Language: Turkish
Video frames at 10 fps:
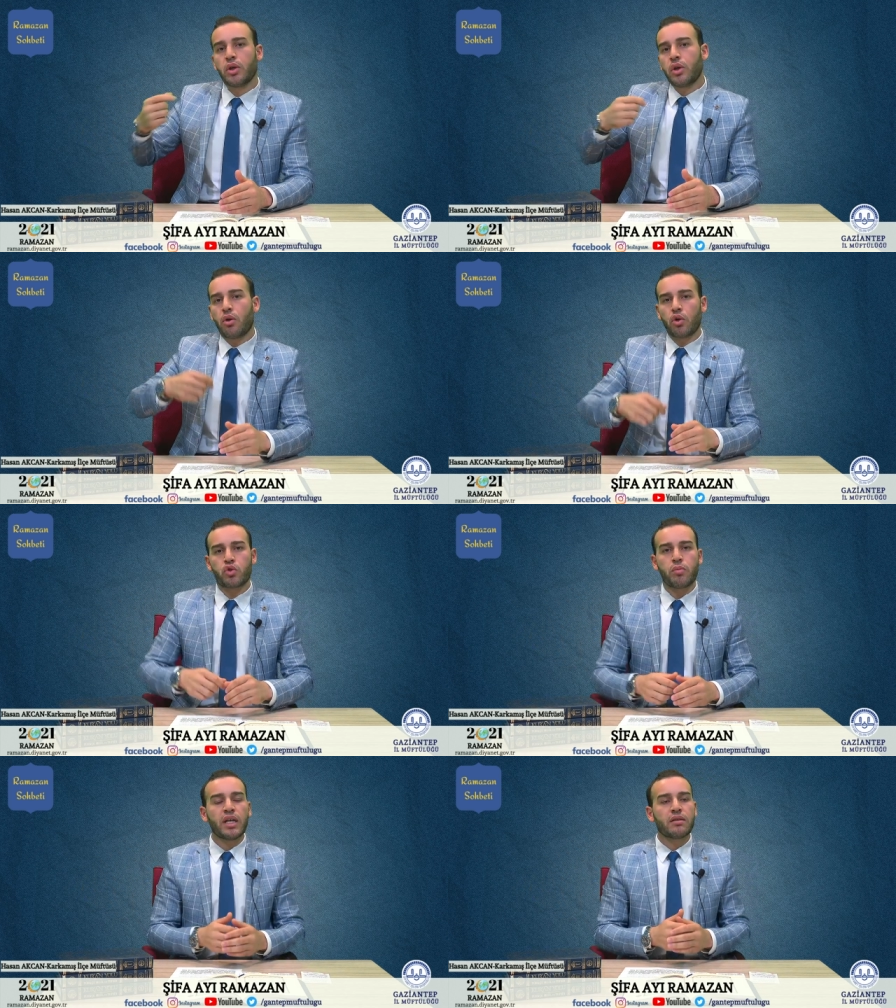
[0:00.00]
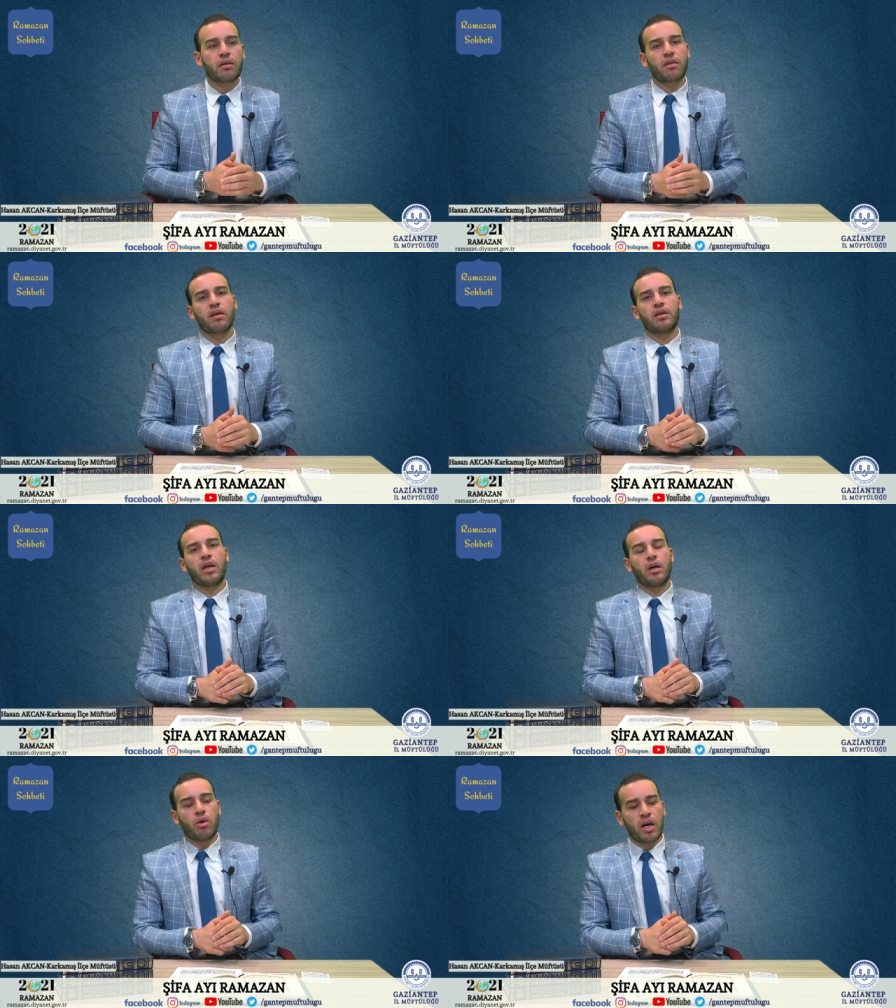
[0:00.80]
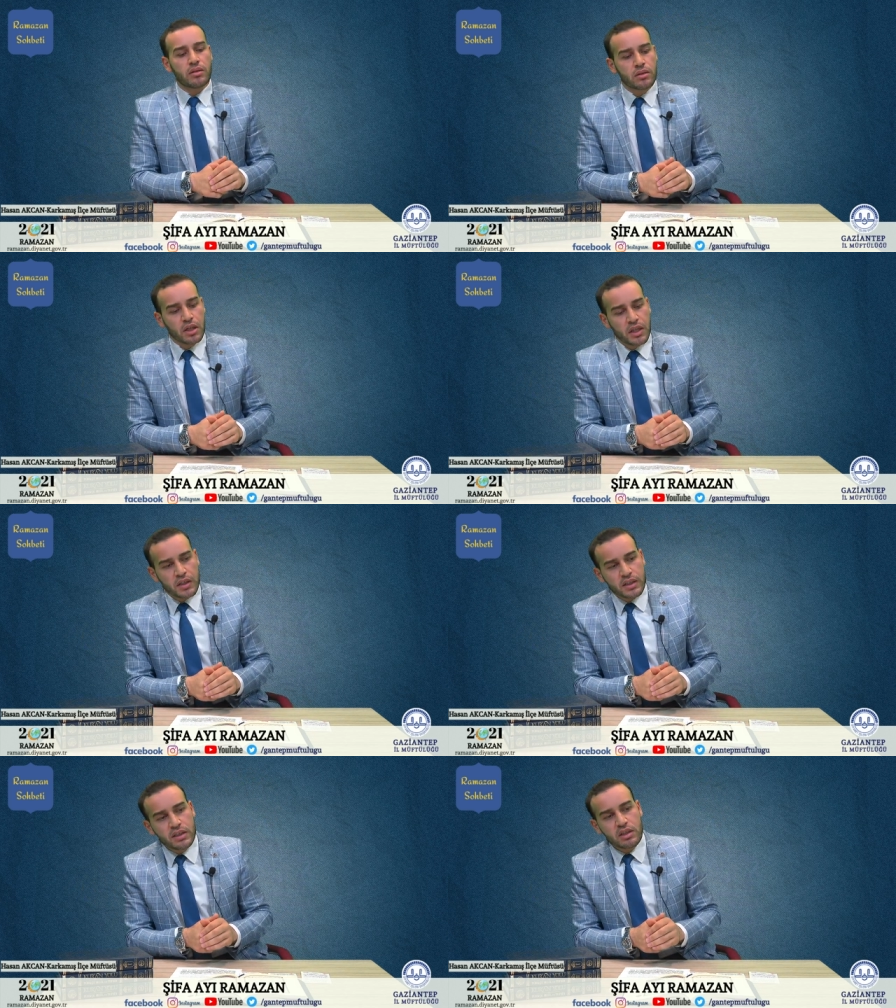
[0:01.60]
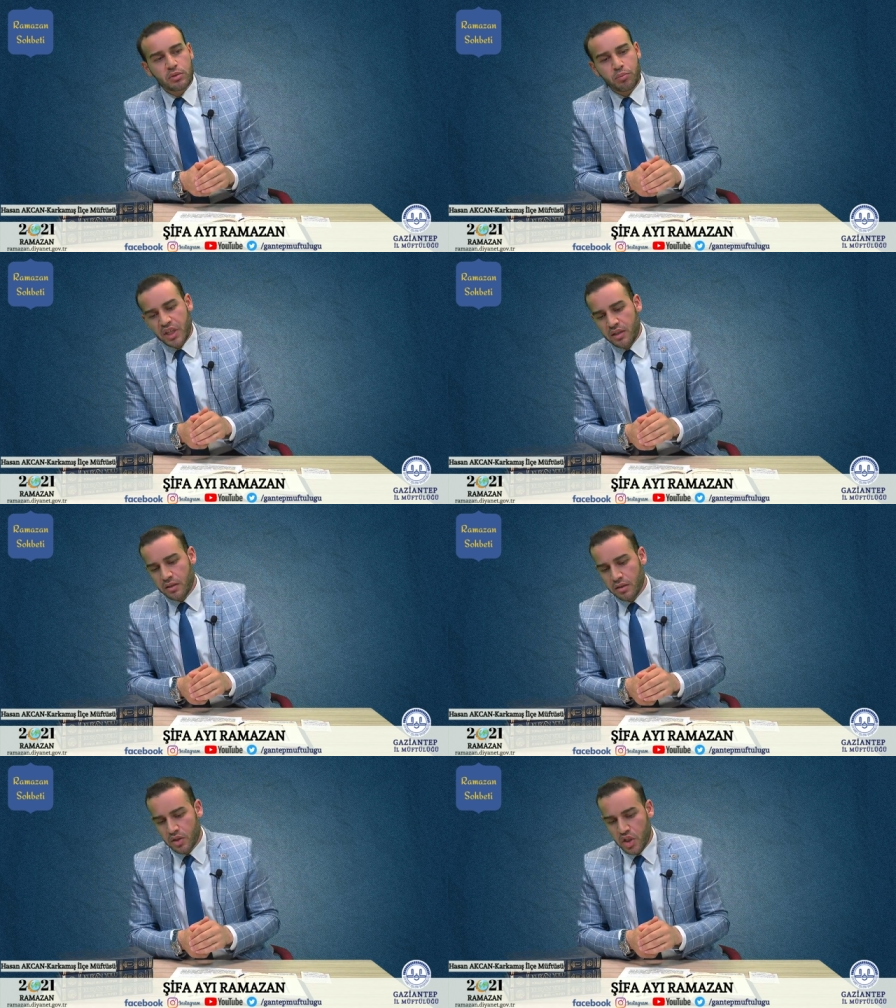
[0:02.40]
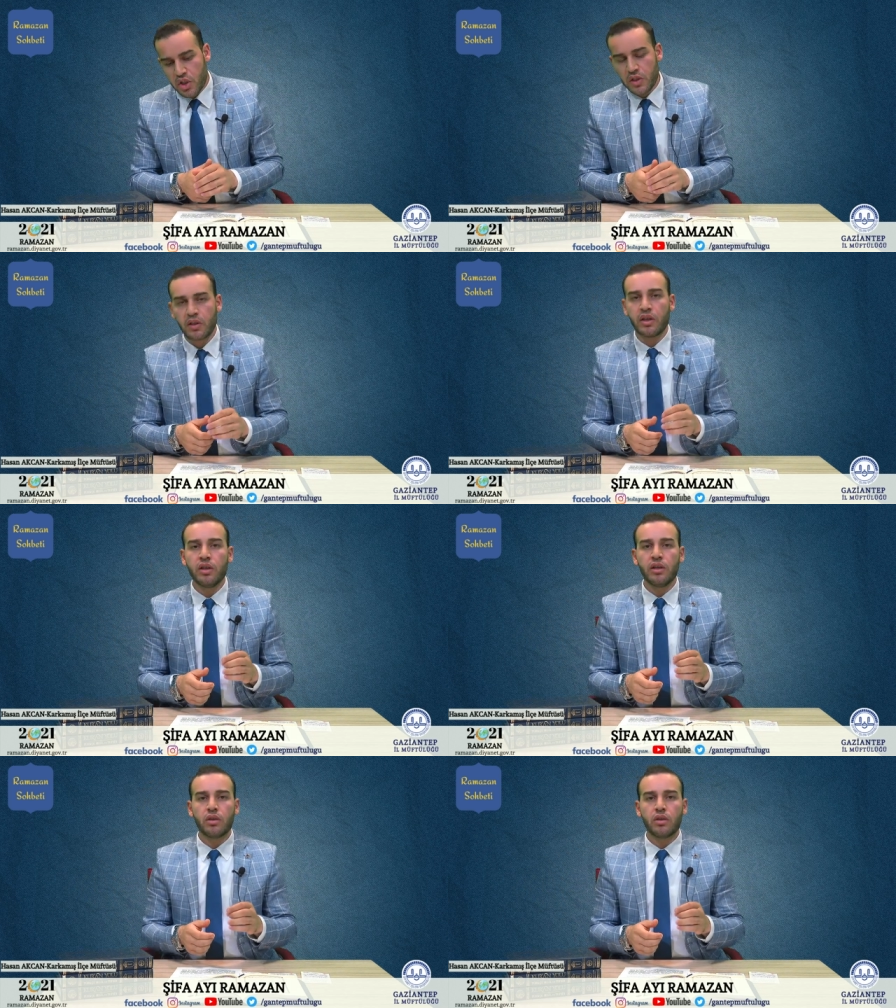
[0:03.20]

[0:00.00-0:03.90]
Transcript: Osman radıyallahu anh 40 bin kişiyi